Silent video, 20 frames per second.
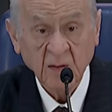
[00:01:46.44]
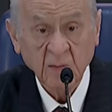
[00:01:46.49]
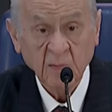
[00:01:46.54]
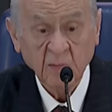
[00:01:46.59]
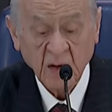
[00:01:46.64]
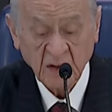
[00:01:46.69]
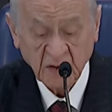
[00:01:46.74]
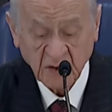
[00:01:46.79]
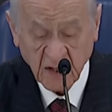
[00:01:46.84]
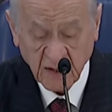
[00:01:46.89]

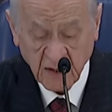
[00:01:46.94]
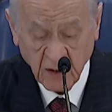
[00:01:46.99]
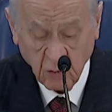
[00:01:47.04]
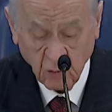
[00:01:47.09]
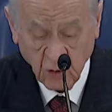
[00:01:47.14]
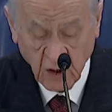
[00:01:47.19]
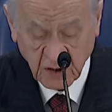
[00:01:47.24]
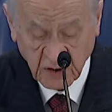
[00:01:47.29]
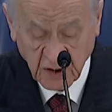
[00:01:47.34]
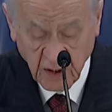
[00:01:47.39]
başarıya
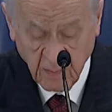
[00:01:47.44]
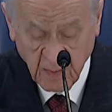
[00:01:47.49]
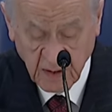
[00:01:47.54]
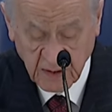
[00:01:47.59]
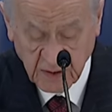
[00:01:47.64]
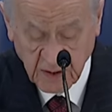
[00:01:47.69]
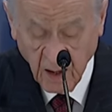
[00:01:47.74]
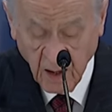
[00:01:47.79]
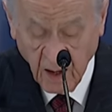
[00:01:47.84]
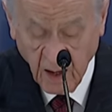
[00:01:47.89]

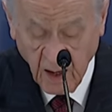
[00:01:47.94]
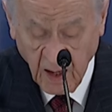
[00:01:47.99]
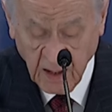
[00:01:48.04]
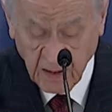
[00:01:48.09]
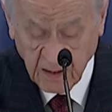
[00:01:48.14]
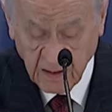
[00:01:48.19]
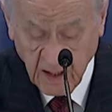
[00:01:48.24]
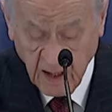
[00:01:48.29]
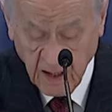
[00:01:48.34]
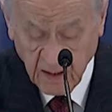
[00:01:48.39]
ulaşamaz.
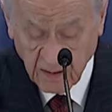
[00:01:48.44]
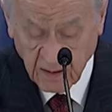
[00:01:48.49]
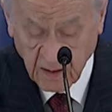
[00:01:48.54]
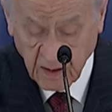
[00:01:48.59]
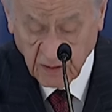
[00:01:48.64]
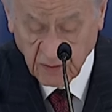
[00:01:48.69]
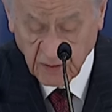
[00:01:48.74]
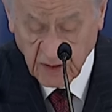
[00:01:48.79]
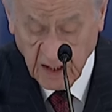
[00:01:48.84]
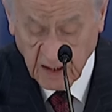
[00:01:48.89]
Halden,
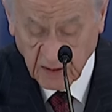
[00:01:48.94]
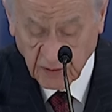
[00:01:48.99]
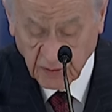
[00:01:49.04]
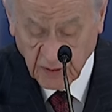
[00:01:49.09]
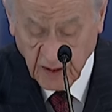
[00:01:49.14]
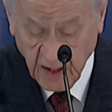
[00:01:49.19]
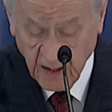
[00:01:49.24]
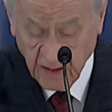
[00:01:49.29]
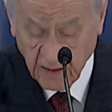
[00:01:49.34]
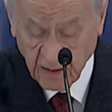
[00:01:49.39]

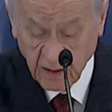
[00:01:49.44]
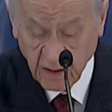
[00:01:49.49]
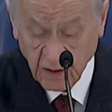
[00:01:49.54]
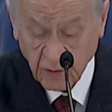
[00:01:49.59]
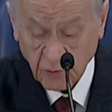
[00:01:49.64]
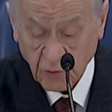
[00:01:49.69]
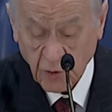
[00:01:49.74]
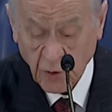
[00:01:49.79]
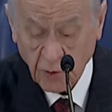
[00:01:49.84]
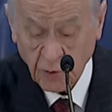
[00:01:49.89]
dertten,
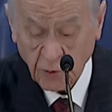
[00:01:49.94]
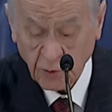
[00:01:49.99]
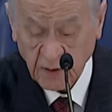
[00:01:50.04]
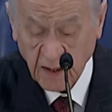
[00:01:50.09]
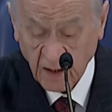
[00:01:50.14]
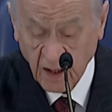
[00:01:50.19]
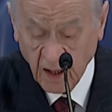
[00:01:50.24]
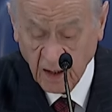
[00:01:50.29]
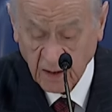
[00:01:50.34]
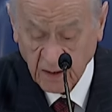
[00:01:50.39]

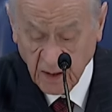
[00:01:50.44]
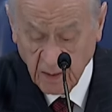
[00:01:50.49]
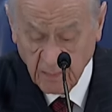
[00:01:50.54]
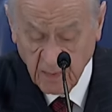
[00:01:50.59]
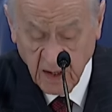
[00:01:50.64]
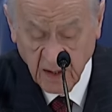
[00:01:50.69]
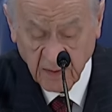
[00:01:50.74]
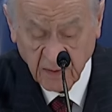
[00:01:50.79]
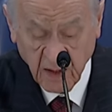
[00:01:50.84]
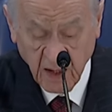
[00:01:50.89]
gönülden
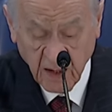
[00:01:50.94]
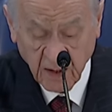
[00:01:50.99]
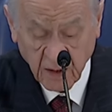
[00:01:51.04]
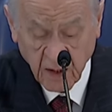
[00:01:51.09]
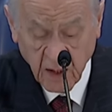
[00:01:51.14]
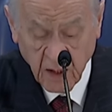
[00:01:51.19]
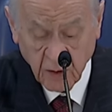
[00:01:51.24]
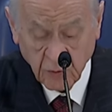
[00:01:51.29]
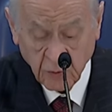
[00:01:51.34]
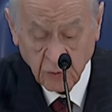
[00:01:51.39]
anlamayanlar
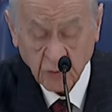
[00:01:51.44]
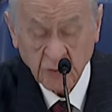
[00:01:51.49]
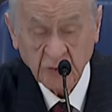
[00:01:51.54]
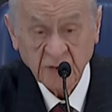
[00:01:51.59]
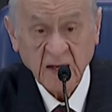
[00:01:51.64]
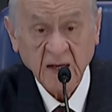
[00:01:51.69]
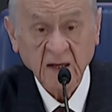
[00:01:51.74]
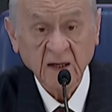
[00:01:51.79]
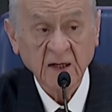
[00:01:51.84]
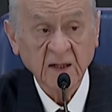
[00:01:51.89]

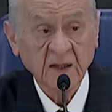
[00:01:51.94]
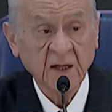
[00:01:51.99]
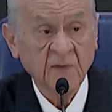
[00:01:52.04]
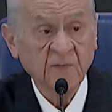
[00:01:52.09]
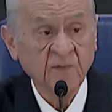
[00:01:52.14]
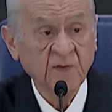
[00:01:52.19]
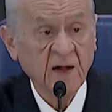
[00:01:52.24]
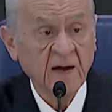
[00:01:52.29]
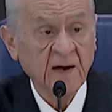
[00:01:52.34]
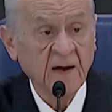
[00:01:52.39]
yüksek
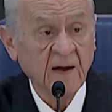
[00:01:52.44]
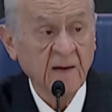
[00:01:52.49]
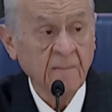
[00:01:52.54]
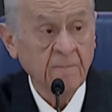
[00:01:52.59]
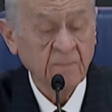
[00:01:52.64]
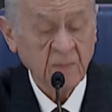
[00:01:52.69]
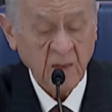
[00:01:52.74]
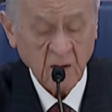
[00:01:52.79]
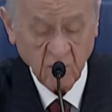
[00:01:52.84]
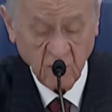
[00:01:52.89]
hedeflere
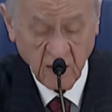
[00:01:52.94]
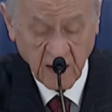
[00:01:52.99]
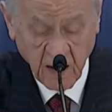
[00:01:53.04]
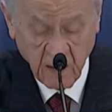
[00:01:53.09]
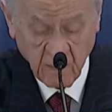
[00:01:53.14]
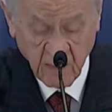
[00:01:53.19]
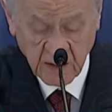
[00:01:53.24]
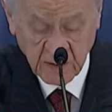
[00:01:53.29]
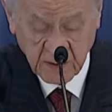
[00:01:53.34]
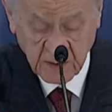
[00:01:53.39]

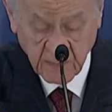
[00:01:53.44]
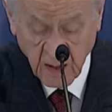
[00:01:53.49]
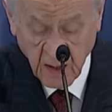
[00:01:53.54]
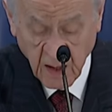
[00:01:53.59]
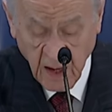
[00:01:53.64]
varamaz.